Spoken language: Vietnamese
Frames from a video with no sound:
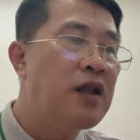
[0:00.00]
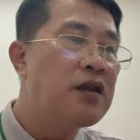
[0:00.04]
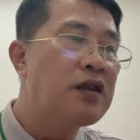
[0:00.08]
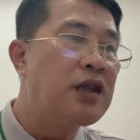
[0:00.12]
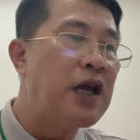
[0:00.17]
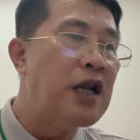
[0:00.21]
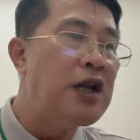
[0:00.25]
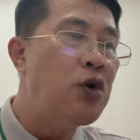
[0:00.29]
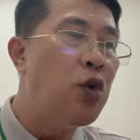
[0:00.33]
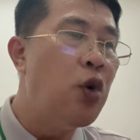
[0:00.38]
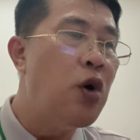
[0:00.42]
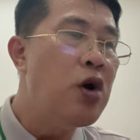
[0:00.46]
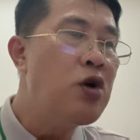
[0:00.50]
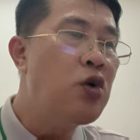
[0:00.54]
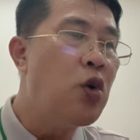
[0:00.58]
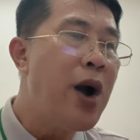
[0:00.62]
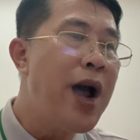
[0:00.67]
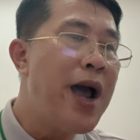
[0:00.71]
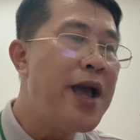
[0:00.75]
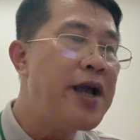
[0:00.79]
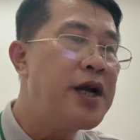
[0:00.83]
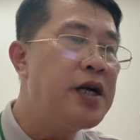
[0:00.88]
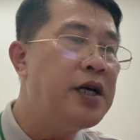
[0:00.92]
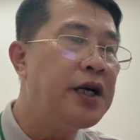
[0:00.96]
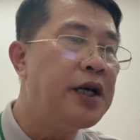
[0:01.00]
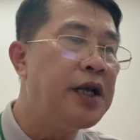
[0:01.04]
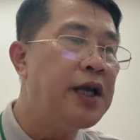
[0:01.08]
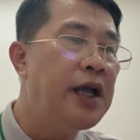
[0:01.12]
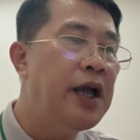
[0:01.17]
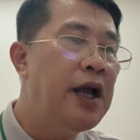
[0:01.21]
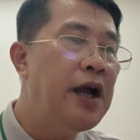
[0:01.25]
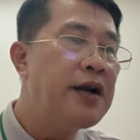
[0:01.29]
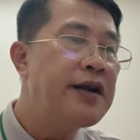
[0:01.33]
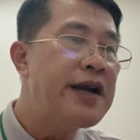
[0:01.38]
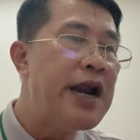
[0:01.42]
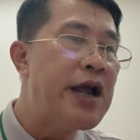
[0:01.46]
Tình huống của hai người
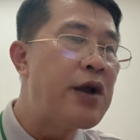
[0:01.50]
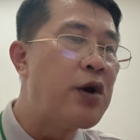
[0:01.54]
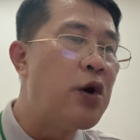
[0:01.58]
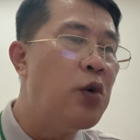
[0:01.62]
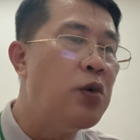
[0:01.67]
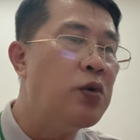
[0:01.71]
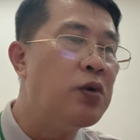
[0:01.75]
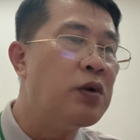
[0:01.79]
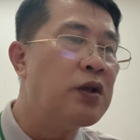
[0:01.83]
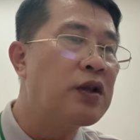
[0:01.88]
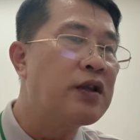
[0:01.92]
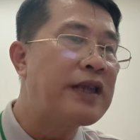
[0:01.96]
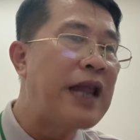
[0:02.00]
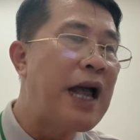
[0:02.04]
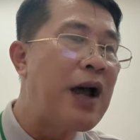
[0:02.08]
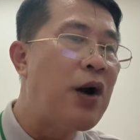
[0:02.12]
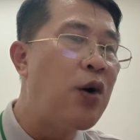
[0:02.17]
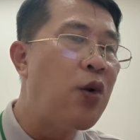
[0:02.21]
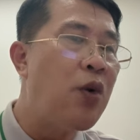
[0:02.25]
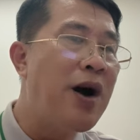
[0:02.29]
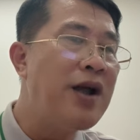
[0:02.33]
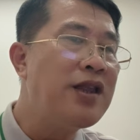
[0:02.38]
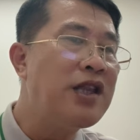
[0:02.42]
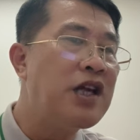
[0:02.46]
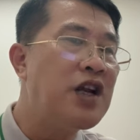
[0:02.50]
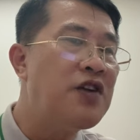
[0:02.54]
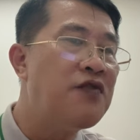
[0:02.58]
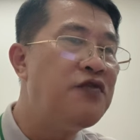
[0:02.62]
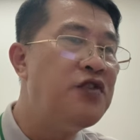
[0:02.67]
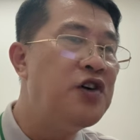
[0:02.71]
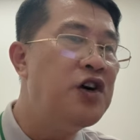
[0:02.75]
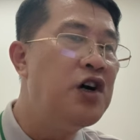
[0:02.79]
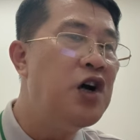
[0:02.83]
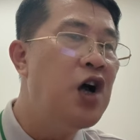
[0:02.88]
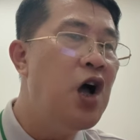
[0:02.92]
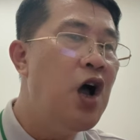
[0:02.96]
để cùng tạo hóa thành
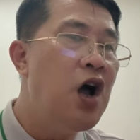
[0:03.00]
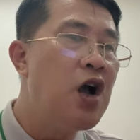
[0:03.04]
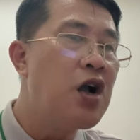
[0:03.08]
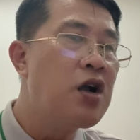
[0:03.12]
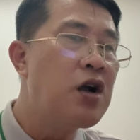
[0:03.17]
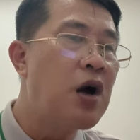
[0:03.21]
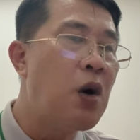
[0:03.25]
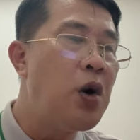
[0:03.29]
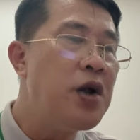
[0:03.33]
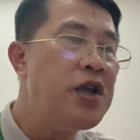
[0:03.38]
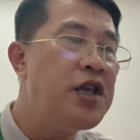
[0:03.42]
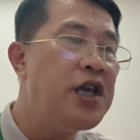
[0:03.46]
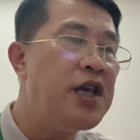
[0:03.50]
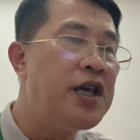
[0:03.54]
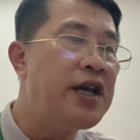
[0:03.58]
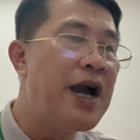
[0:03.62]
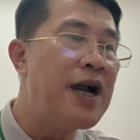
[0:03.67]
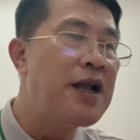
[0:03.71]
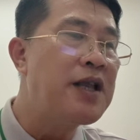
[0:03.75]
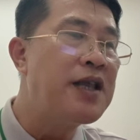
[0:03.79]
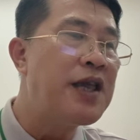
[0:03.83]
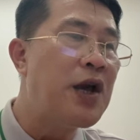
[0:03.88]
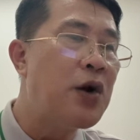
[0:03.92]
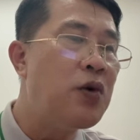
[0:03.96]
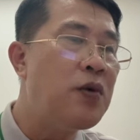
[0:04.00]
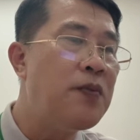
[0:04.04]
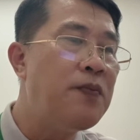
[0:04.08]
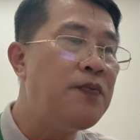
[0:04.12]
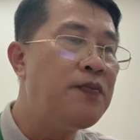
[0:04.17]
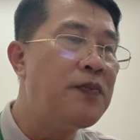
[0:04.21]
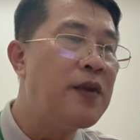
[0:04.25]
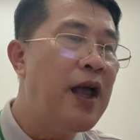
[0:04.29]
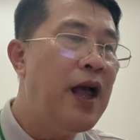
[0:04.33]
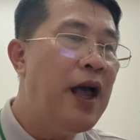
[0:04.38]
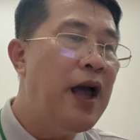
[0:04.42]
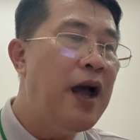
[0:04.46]
vương không có gì khác nhau.
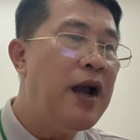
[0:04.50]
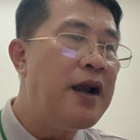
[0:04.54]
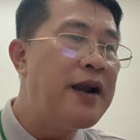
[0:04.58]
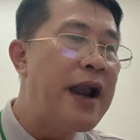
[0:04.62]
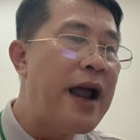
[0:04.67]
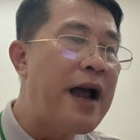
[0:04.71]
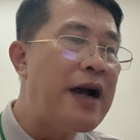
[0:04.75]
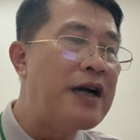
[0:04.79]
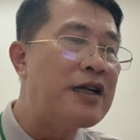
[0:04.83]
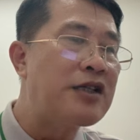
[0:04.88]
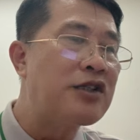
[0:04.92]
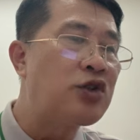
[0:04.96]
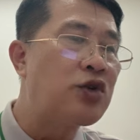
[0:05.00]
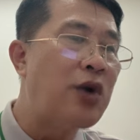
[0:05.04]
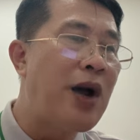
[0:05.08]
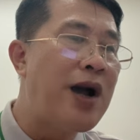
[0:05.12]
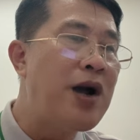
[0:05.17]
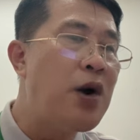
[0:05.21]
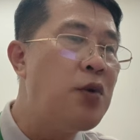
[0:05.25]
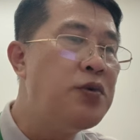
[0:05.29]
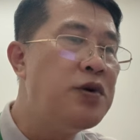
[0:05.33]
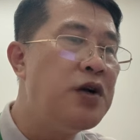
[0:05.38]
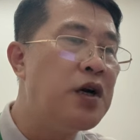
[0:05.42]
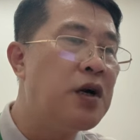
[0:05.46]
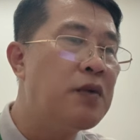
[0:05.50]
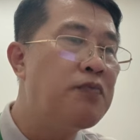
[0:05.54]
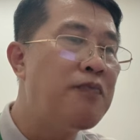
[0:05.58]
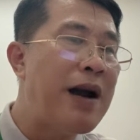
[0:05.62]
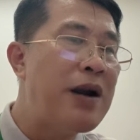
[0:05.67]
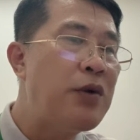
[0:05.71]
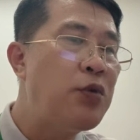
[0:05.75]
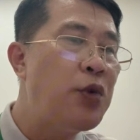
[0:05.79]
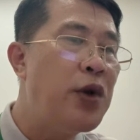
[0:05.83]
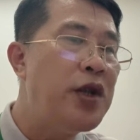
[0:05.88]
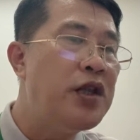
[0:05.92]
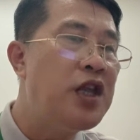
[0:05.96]
Nàng xóa không được
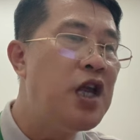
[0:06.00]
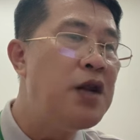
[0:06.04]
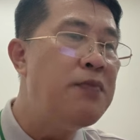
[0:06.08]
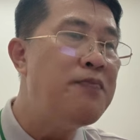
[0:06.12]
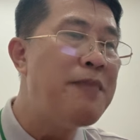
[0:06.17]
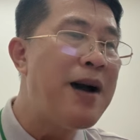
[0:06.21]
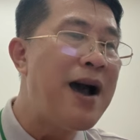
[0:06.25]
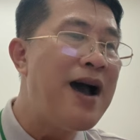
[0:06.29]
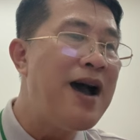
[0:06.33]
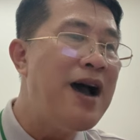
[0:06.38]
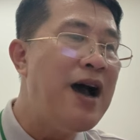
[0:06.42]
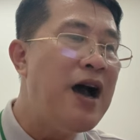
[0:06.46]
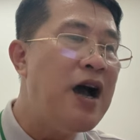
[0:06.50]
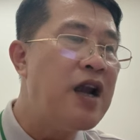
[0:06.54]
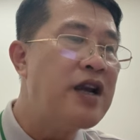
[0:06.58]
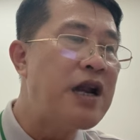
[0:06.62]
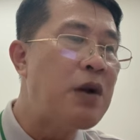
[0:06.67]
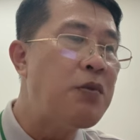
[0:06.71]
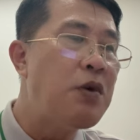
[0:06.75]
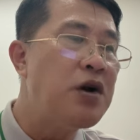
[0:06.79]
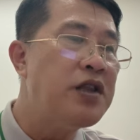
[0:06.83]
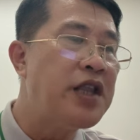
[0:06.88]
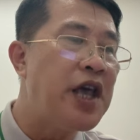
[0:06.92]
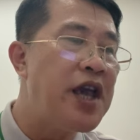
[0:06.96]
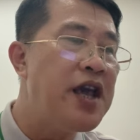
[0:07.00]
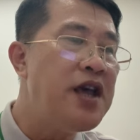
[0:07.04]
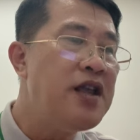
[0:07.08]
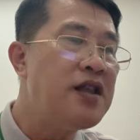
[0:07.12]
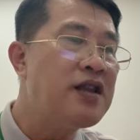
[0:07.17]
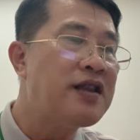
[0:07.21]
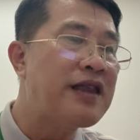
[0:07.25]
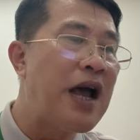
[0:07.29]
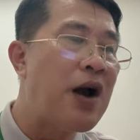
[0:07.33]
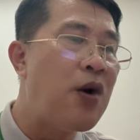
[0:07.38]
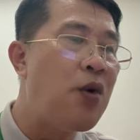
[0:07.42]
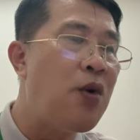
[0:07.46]
bản nguyên thiên ma trong cơ thể
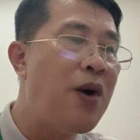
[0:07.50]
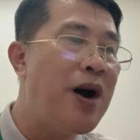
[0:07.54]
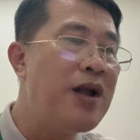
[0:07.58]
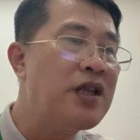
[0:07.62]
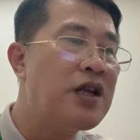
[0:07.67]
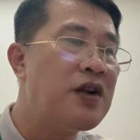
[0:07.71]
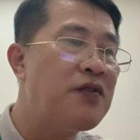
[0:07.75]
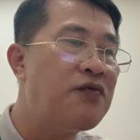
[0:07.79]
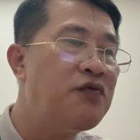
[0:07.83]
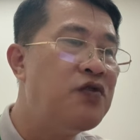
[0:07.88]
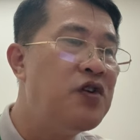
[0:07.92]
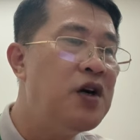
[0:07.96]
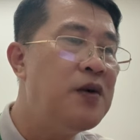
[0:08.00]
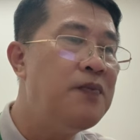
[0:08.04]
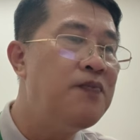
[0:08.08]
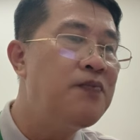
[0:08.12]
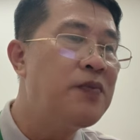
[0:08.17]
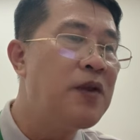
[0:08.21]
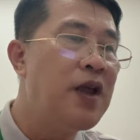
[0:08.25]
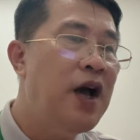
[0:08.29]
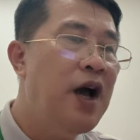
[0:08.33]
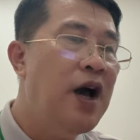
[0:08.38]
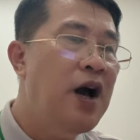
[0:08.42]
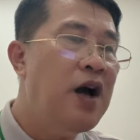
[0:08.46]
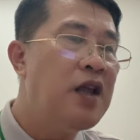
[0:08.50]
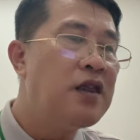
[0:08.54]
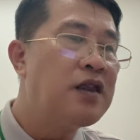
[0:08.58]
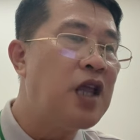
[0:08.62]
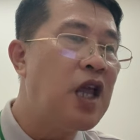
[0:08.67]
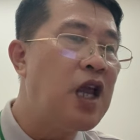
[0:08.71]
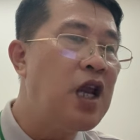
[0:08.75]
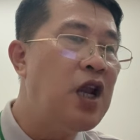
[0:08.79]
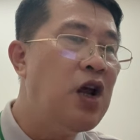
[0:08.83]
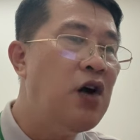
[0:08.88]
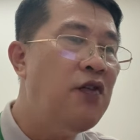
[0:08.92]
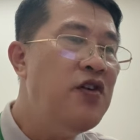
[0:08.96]
tạo hóa thành vương,
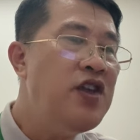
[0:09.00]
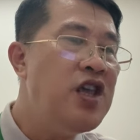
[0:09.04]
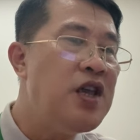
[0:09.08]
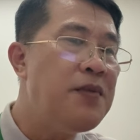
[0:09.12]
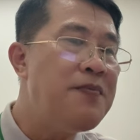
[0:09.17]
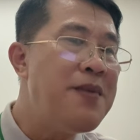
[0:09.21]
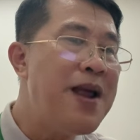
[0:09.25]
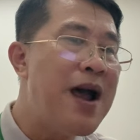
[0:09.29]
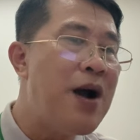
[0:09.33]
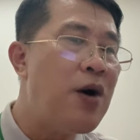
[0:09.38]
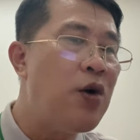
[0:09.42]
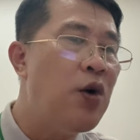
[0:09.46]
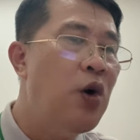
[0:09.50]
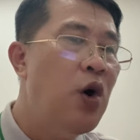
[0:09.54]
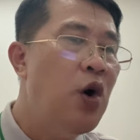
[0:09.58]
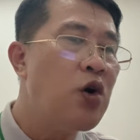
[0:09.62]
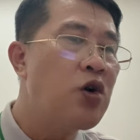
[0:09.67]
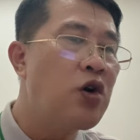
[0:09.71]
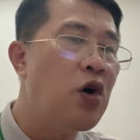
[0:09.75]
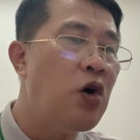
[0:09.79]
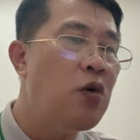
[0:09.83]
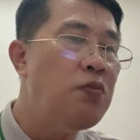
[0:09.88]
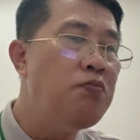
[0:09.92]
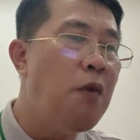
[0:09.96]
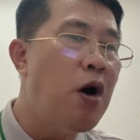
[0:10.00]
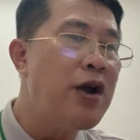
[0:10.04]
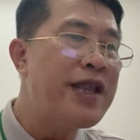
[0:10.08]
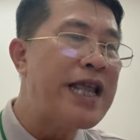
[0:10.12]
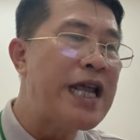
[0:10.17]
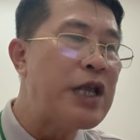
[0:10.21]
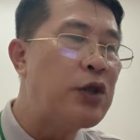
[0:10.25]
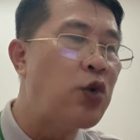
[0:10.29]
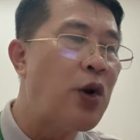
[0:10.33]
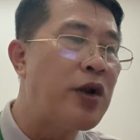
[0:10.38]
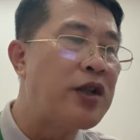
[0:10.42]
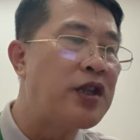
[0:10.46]
thì đối với Diệp Hào cũng bó
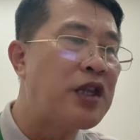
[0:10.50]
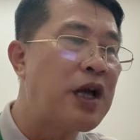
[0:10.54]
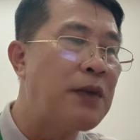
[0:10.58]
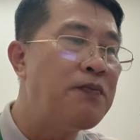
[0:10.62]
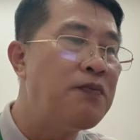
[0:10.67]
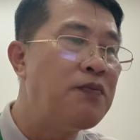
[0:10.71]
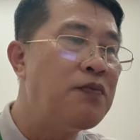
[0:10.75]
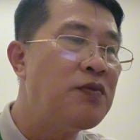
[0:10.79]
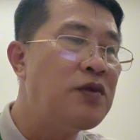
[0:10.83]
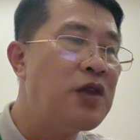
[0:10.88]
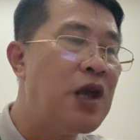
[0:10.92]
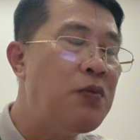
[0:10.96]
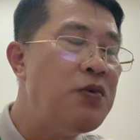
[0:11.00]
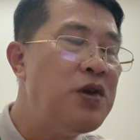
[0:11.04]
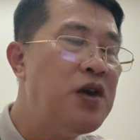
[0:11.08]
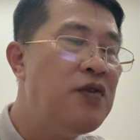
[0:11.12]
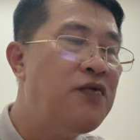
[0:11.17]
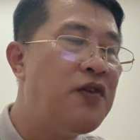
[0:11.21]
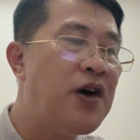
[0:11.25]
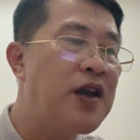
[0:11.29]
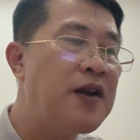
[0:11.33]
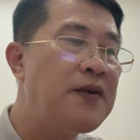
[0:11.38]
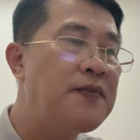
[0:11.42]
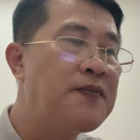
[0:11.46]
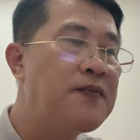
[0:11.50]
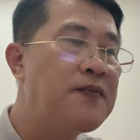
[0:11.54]
tay toàn tộc giống như vậy.